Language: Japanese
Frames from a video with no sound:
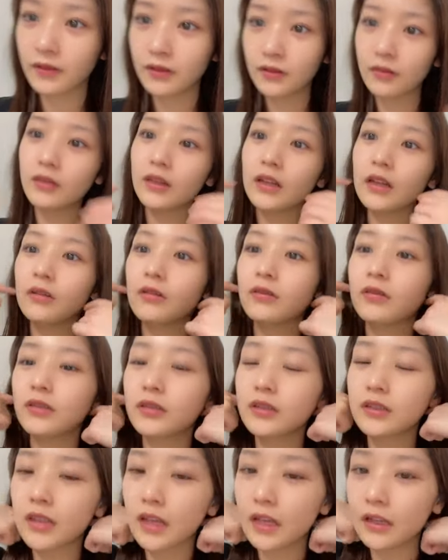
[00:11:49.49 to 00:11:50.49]
どんなこ
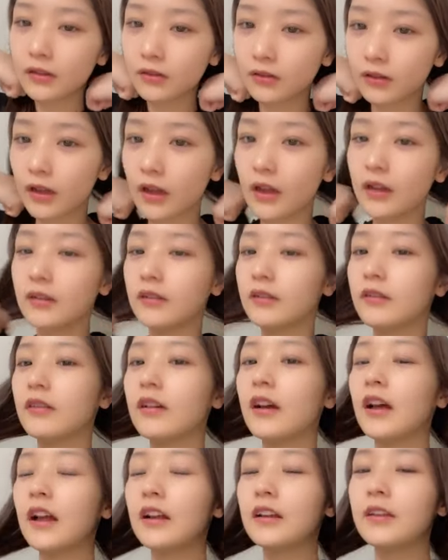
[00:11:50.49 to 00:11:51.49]
としたいとかある
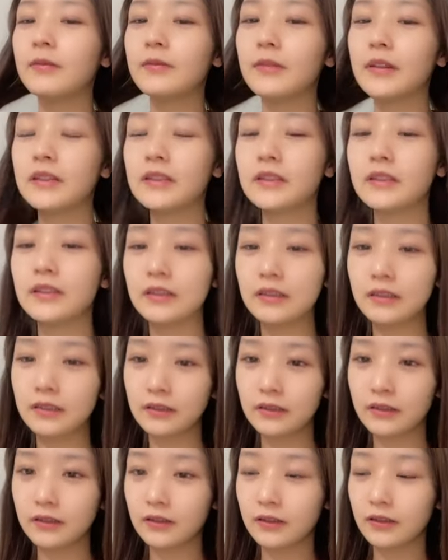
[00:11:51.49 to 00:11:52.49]
のあります